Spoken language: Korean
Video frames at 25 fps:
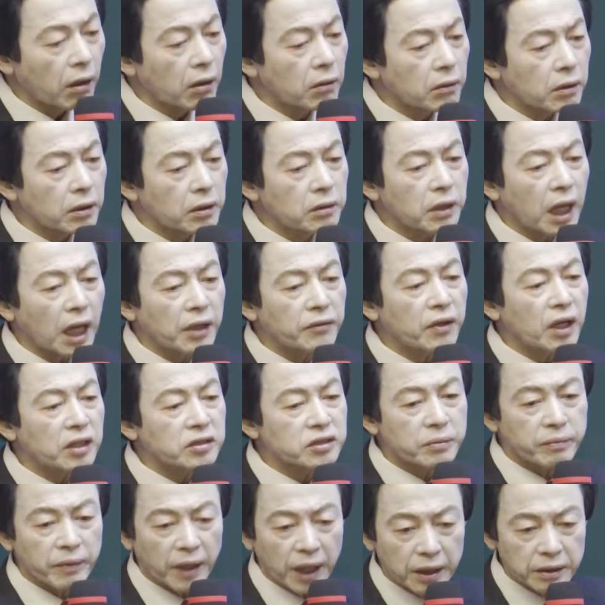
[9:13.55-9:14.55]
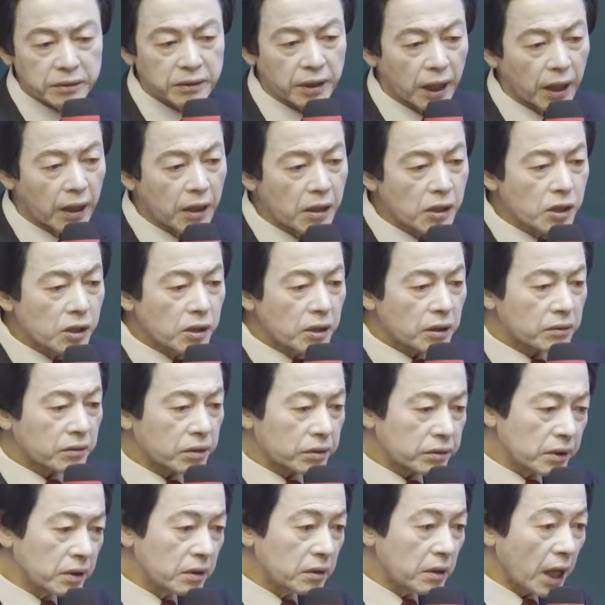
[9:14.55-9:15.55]
그걸 낱낱이 봐야 돼.
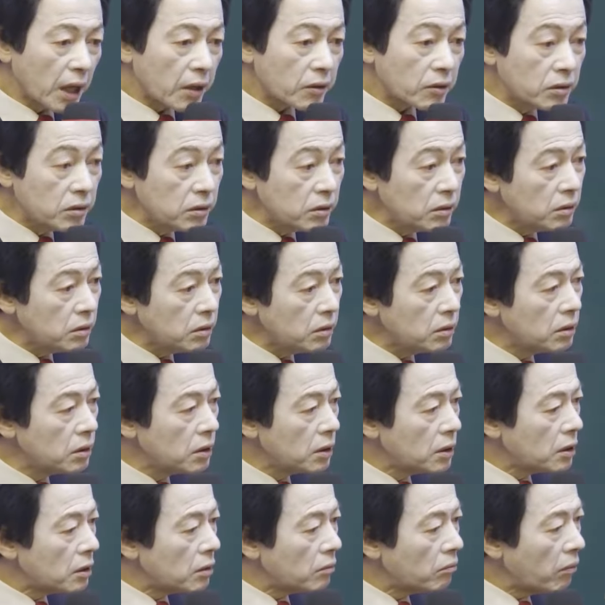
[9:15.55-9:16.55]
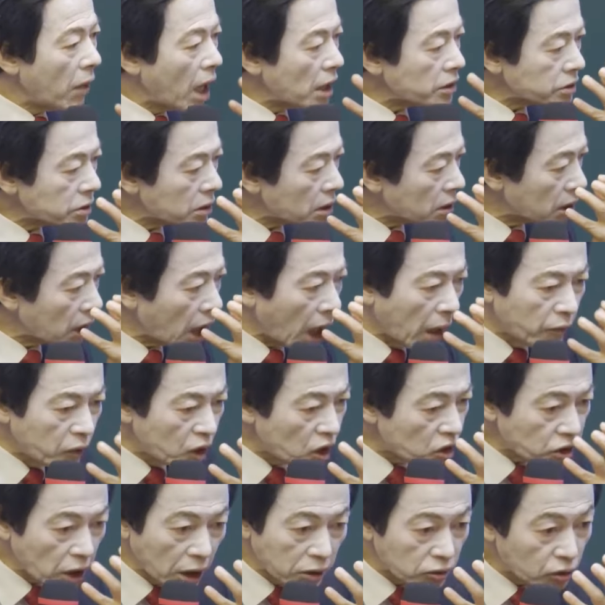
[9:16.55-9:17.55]
그런데 그 마스크를
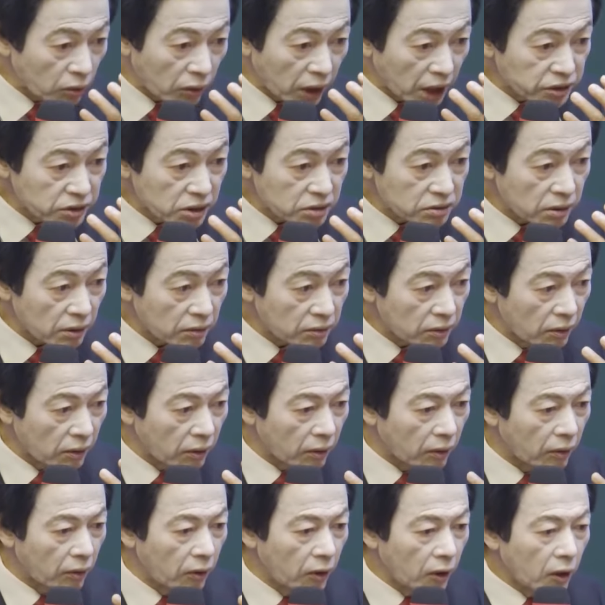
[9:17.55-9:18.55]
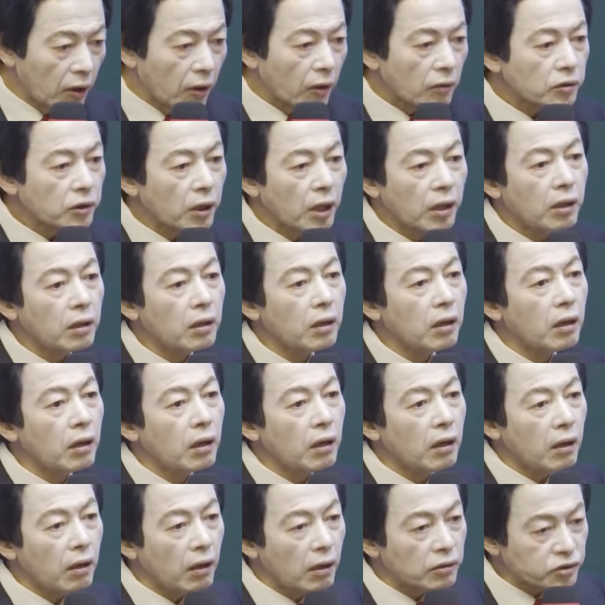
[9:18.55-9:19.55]
아무리 찰통같이 써도
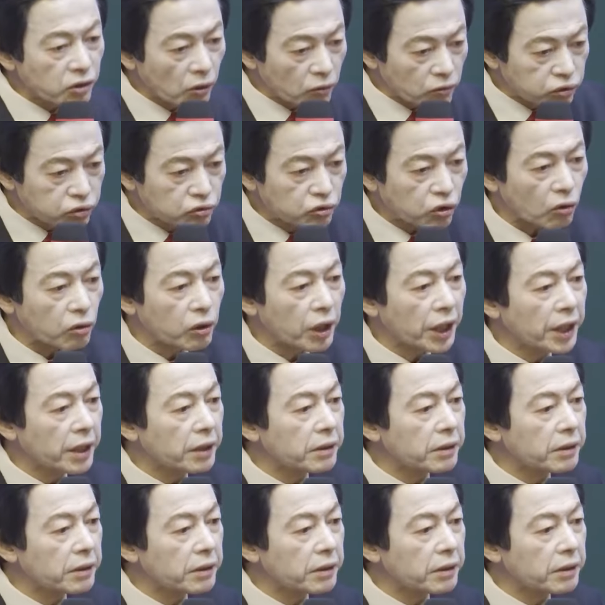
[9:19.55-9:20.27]
계속 구토를